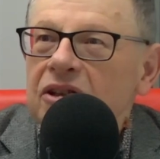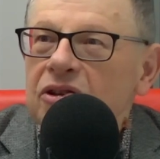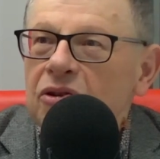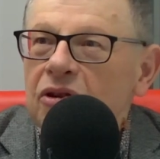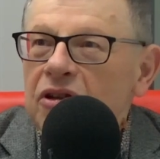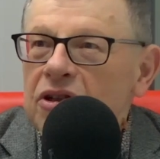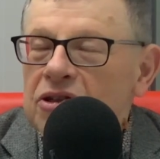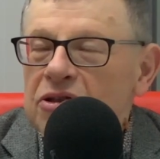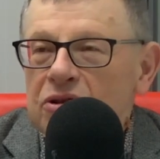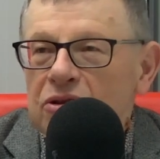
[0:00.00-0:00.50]
To
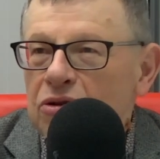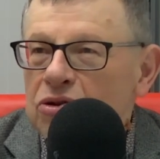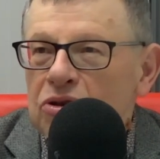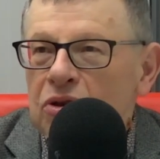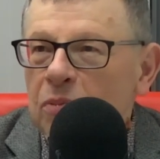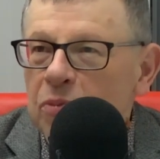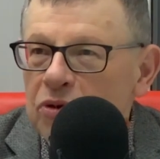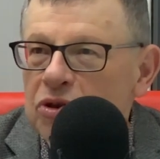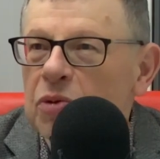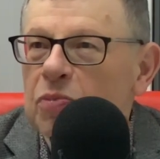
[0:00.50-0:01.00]
jest coś,
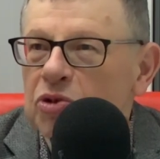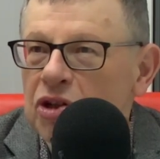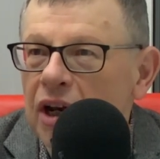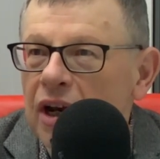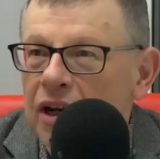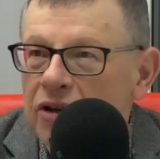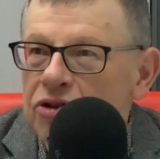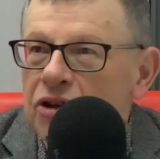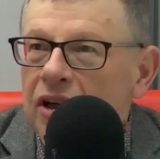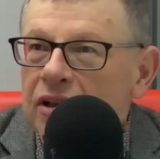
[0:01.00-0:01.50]
co budzi
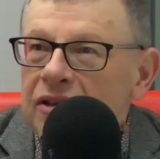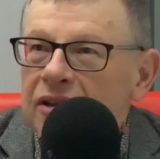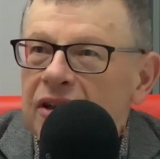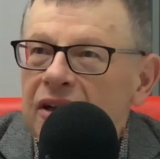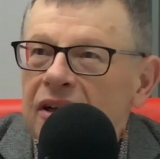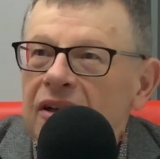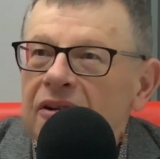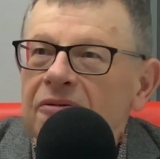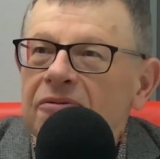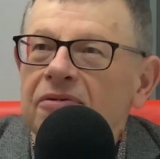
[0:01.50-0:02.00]

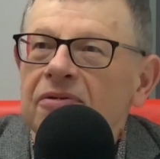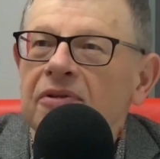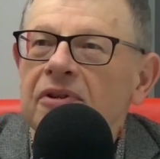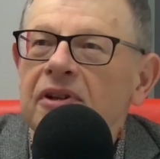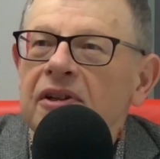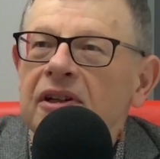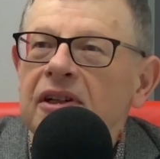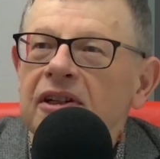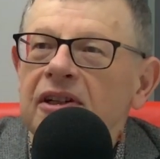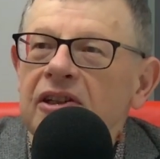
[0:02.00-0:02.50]
przerażenie
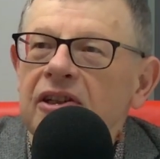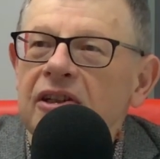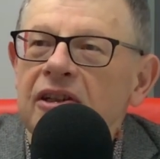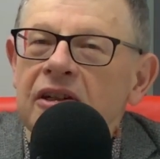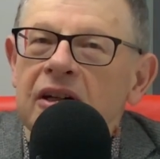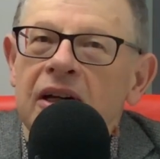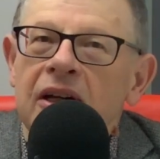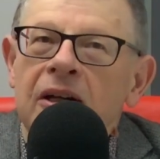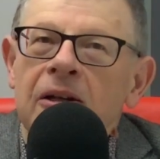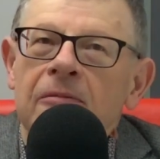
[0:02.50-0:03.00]
w, i
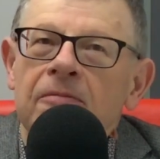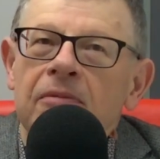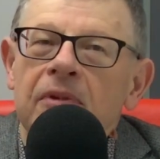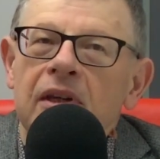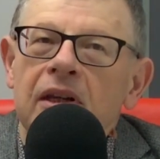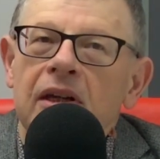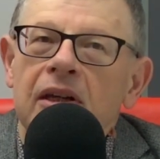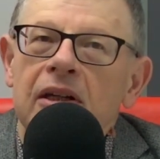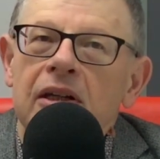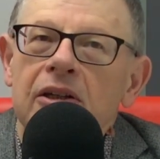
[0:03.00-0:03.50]

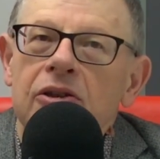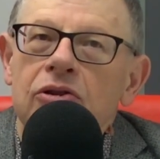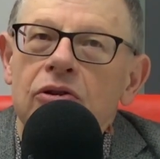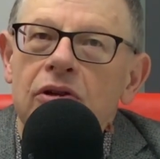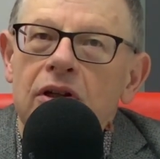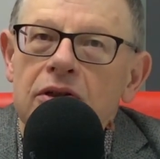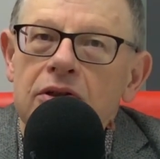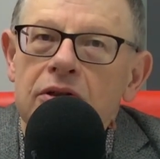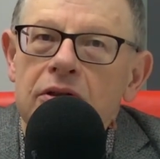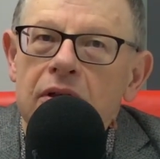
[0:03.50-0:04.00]
E, to
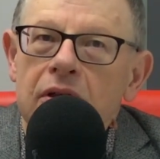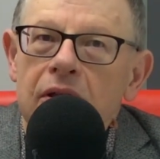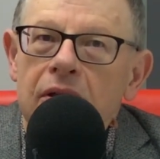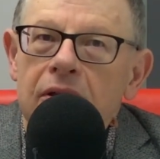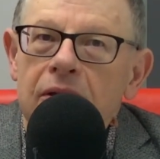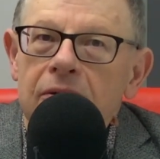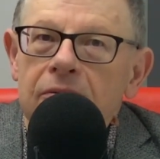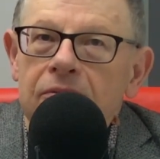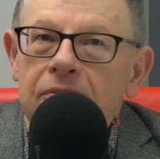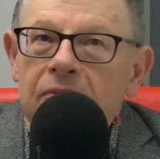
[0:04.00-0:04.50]
jest e,
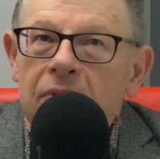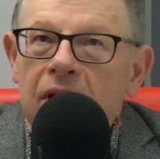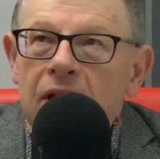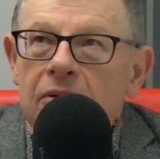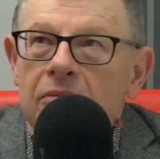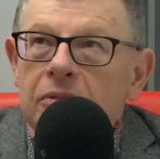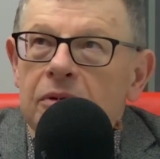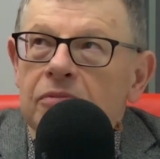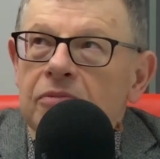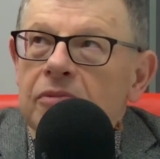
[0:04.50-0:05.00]

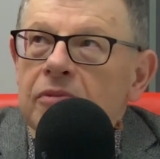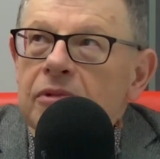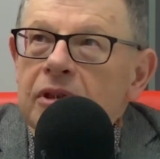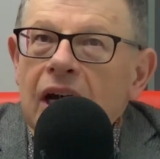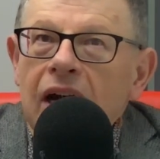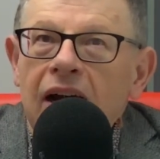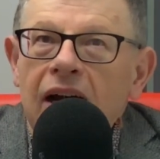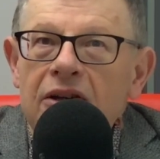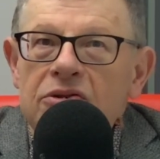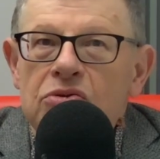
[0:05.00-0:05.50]

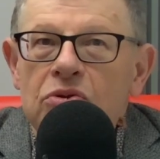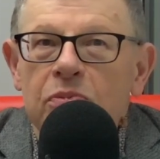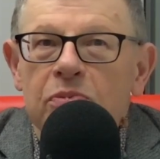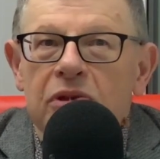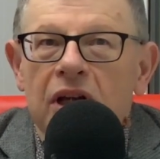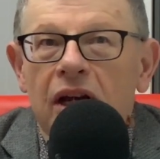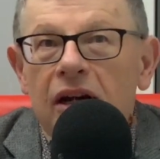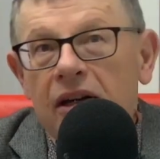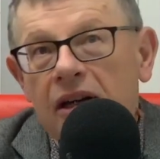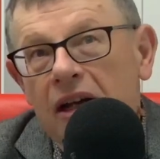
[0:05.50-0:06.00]
taka
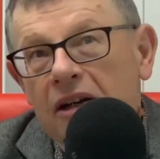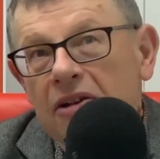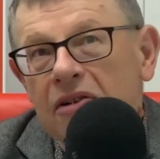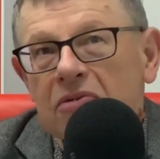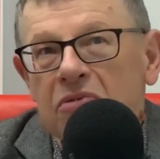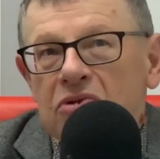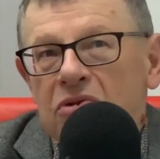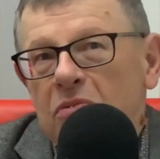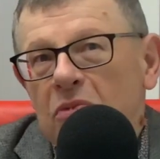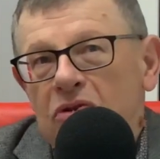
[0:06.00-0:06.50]
subtelna, nie
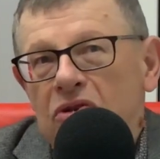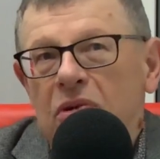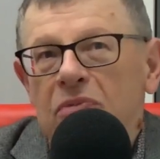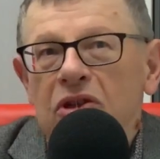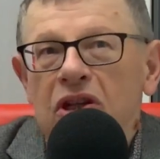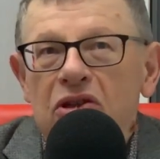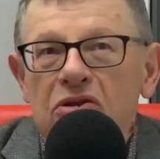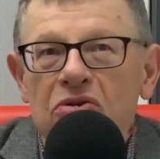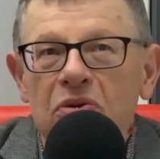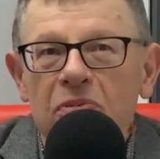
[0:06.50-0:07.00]
wiem czy może
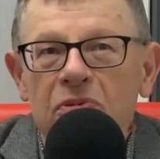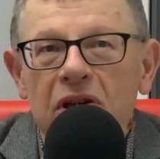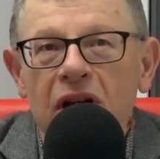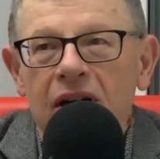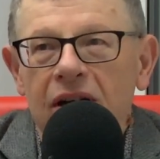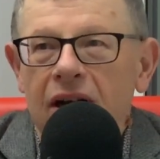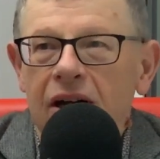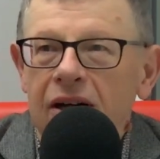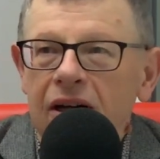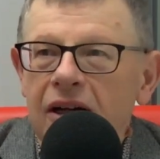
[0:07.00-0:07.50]
mniej
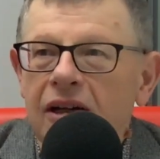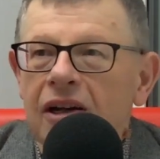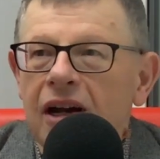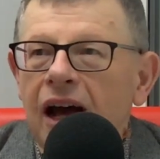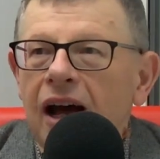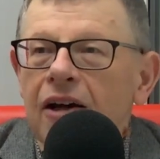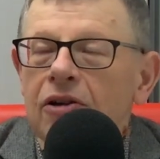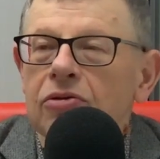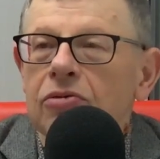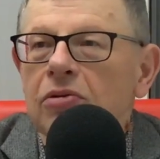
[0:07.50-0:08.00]
subtelna, ale
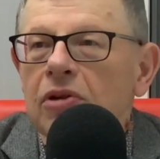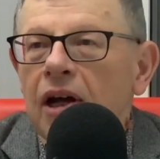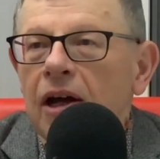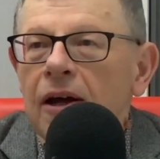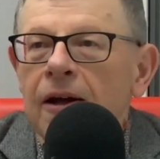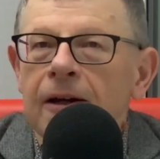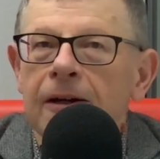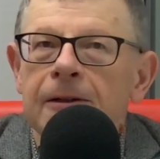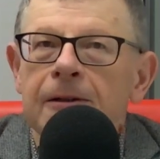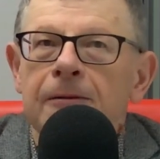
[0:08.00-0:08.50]
gra,
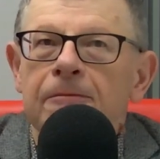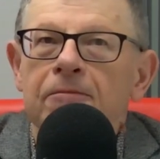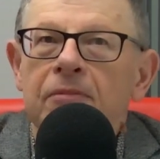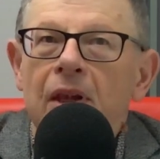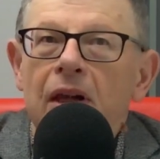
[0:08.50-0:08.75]
która e,